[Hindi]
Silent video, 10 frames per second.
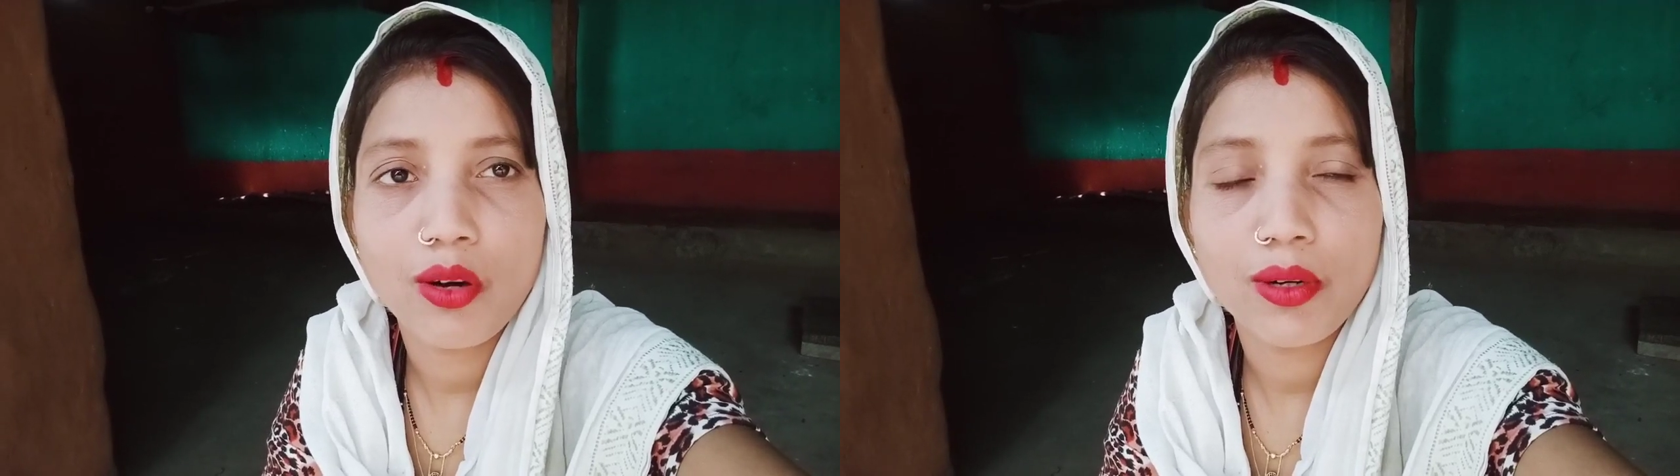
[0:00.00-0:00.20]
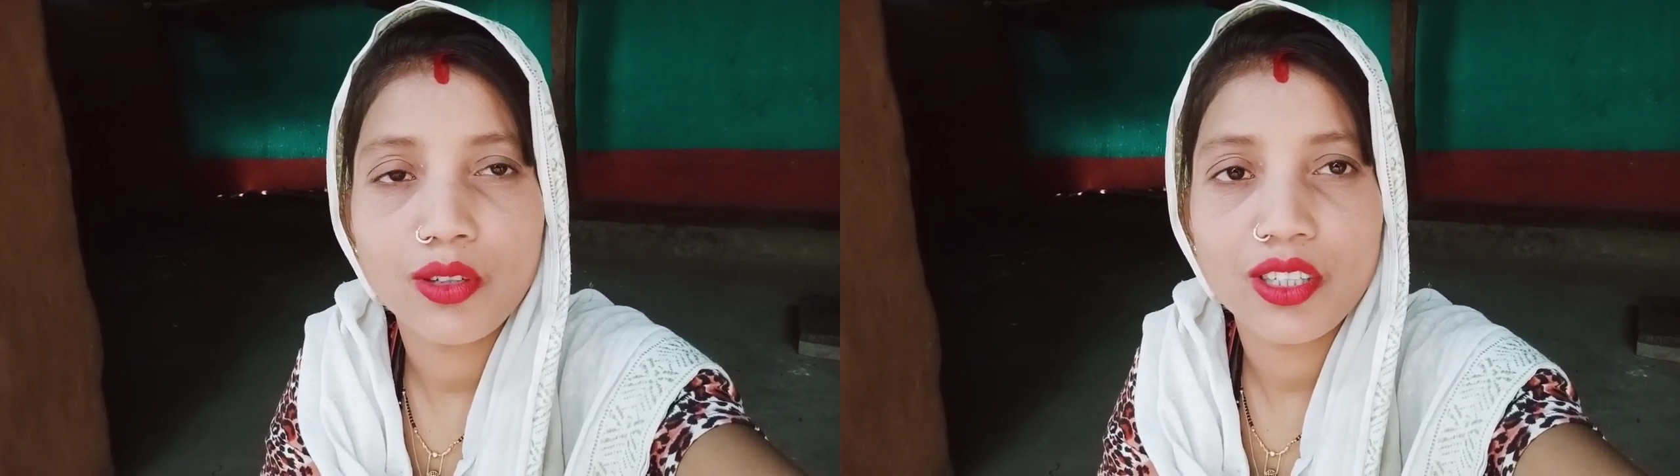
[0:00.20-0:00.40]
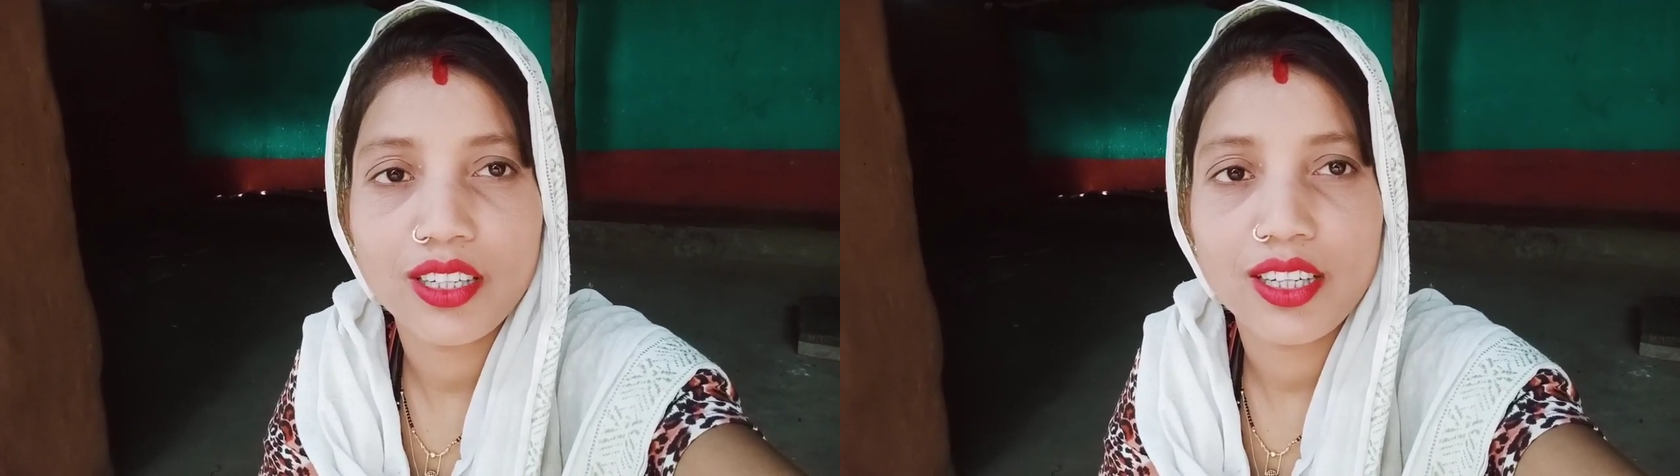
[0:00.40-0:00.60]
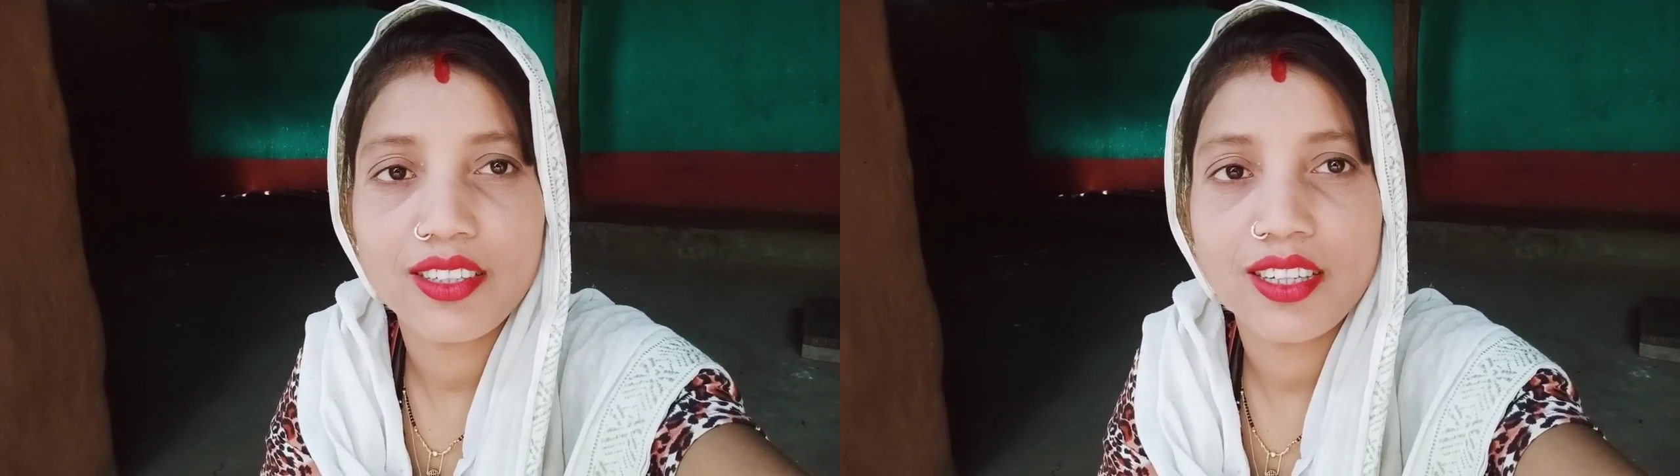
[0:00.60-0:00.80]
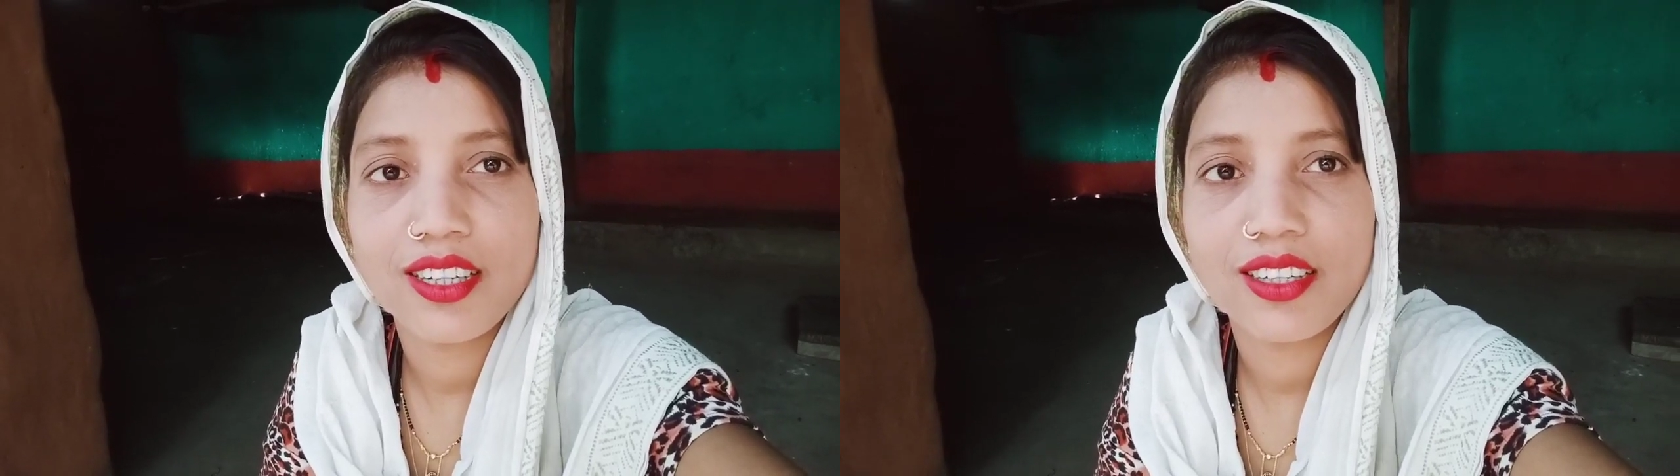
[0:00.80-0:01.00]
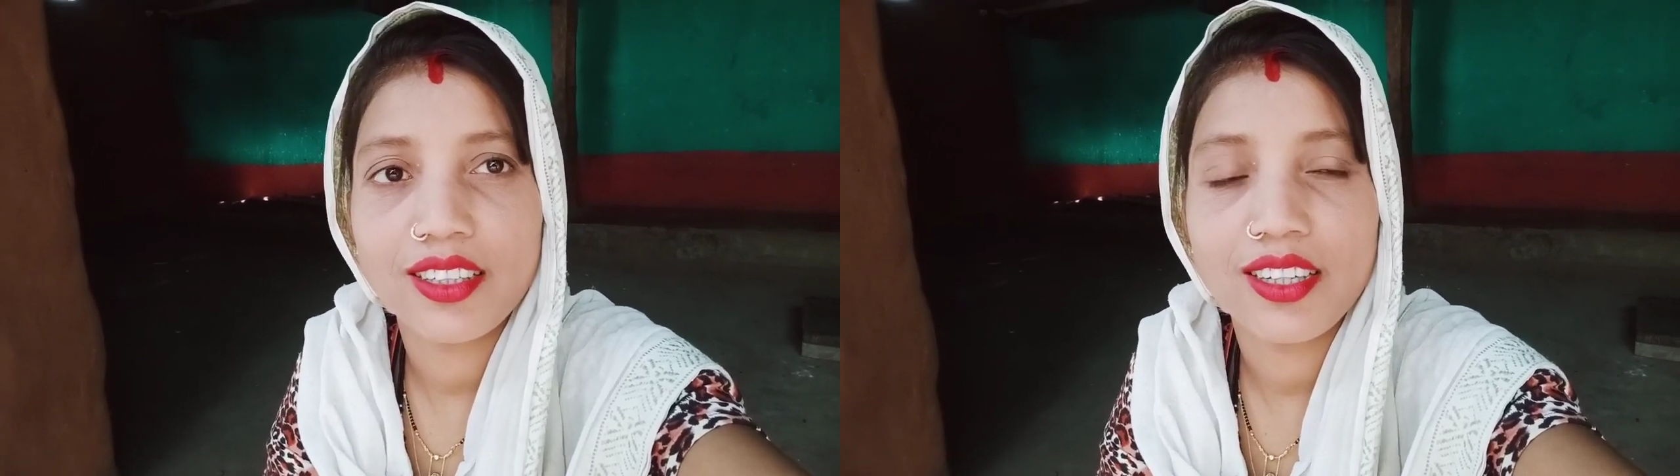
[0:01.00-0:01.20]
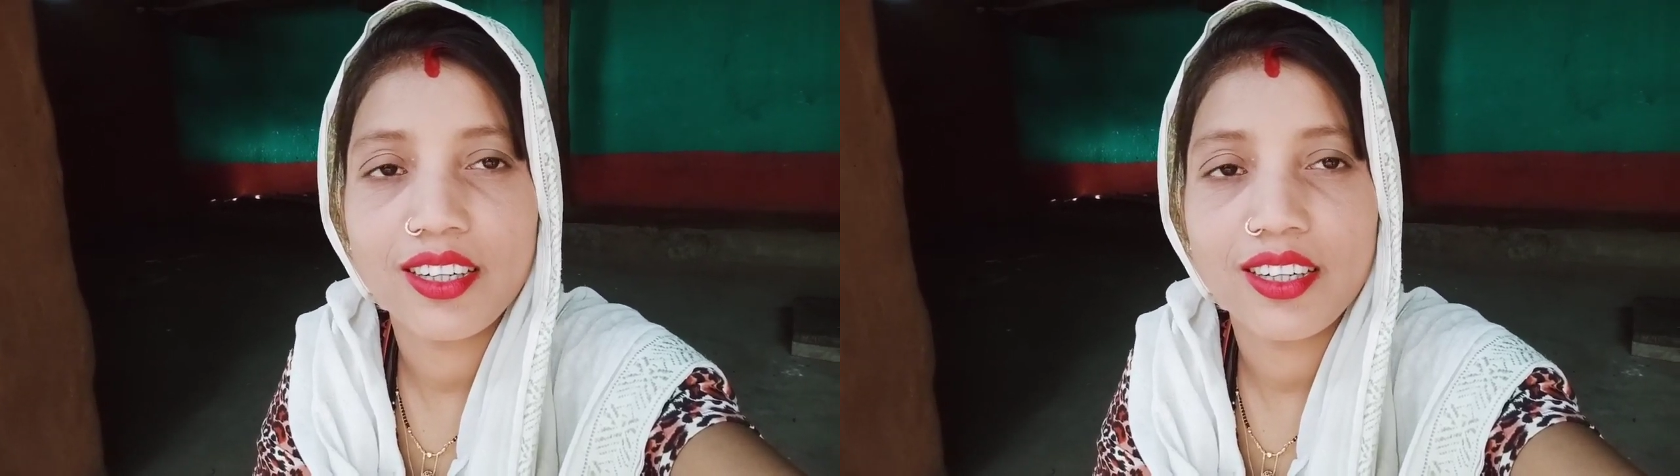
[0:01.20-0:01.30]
और बहुत ज़्यादा अच्छा लगते